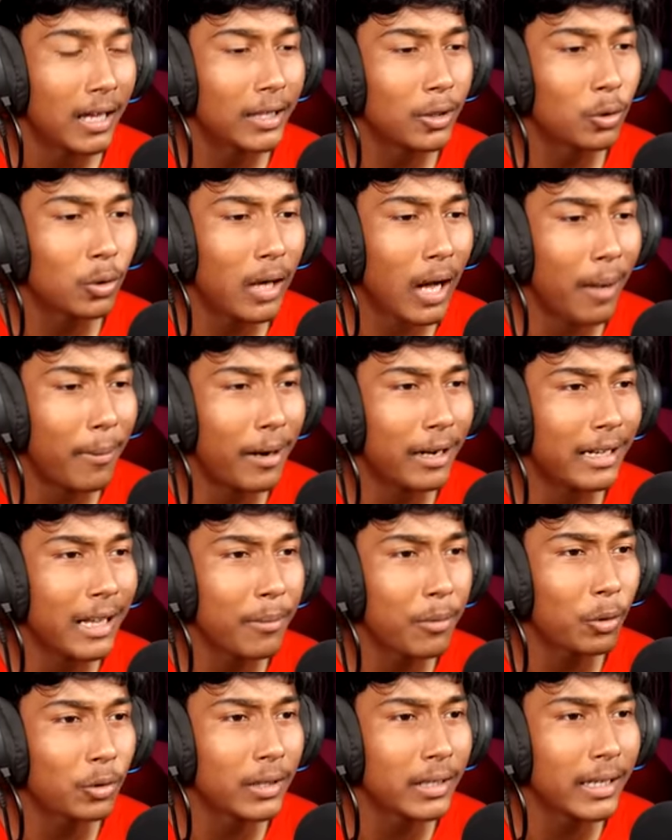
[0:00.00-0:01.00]
কিন্তু খাবারটা
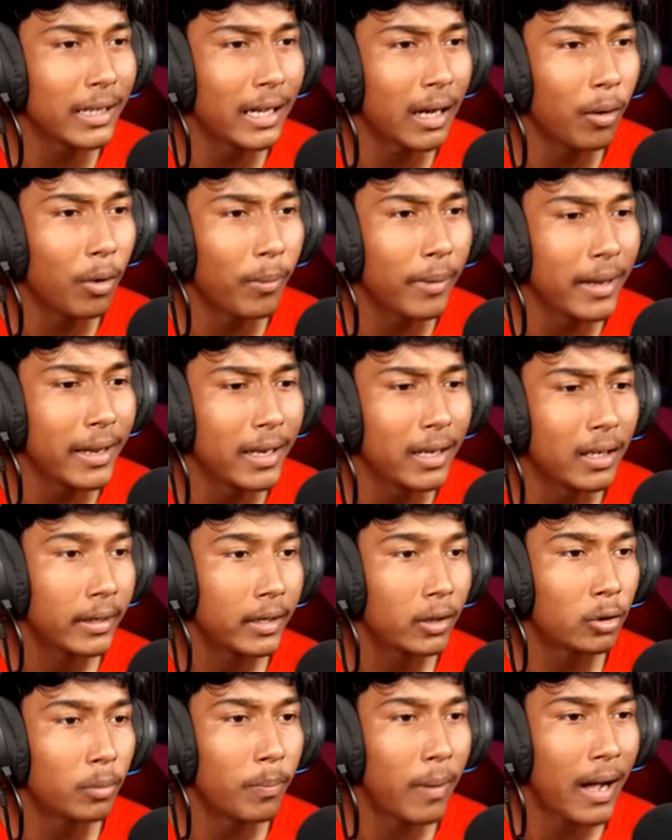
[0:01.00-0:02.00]
আমি কোথা থেকে খাবো ভাই
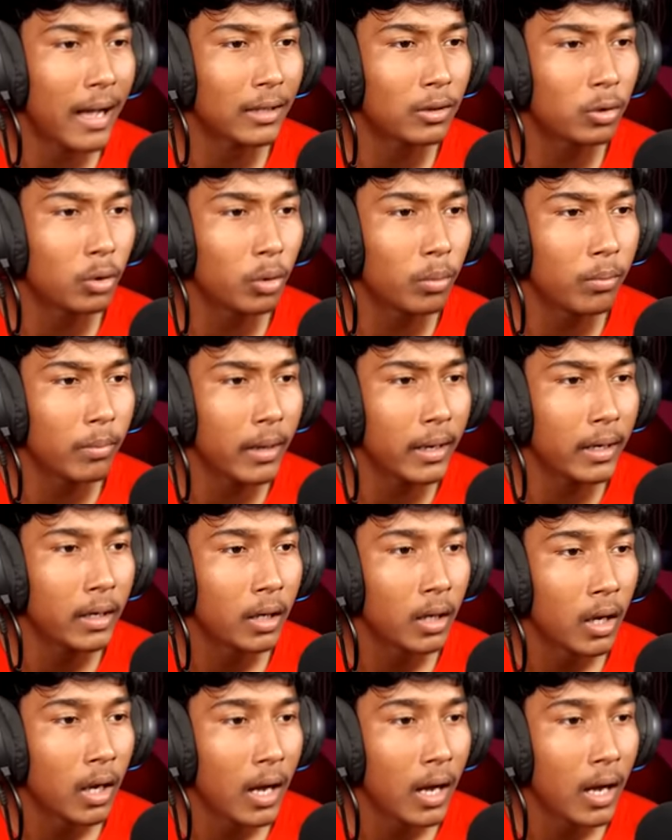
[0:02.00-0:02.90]
এটা তো বাথরুম ভাই